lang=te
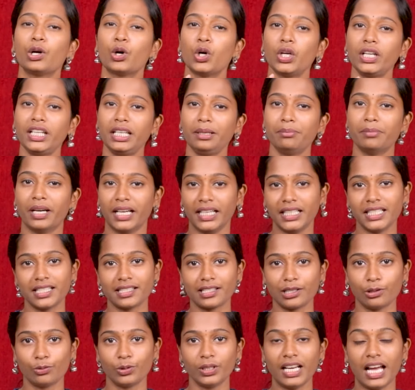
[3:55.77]
కొన్ని
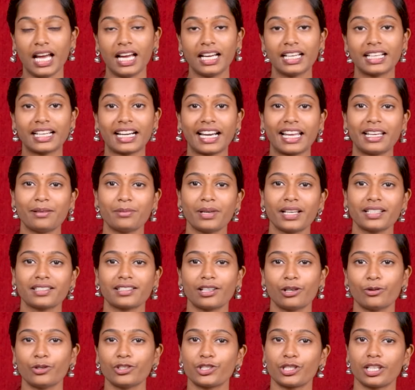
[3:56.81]
మైనస్లు ఉన్న
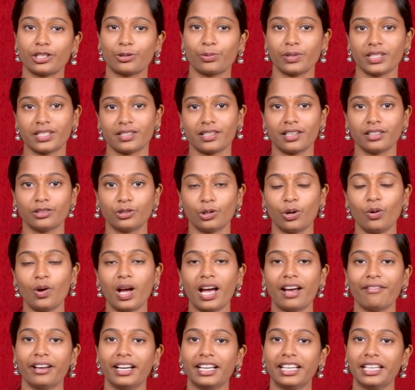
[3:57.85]
క్లైమాక్స్లో వచ్చే ట్విస్ట్లతో
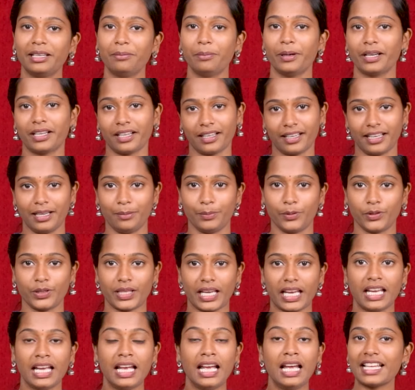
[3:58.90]
అవన్నీ పక్కకి
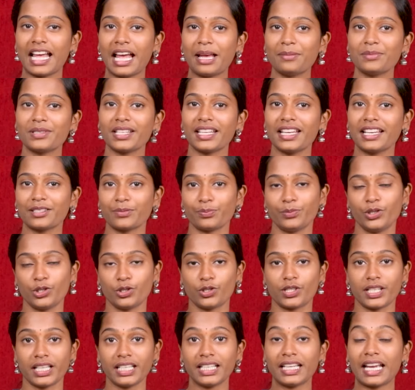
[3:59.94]
వెళ్ళిపోతాయి శామ్ సిఎస్
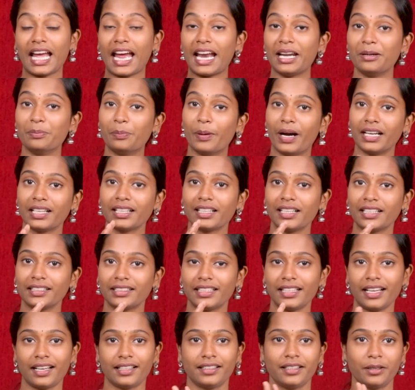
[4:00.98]
మ్యూజిక్ అండ్ పాటలు
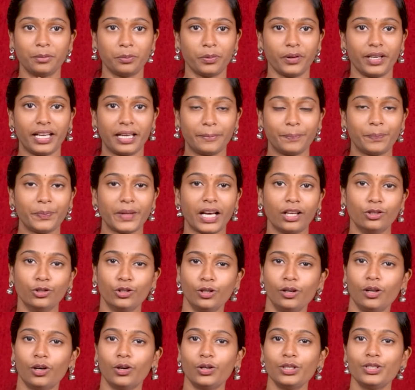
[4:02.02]
అయితే అదిరిపోయాయి
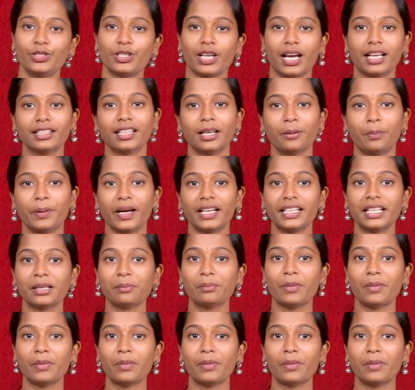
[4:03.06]
అందులో జాతర పాట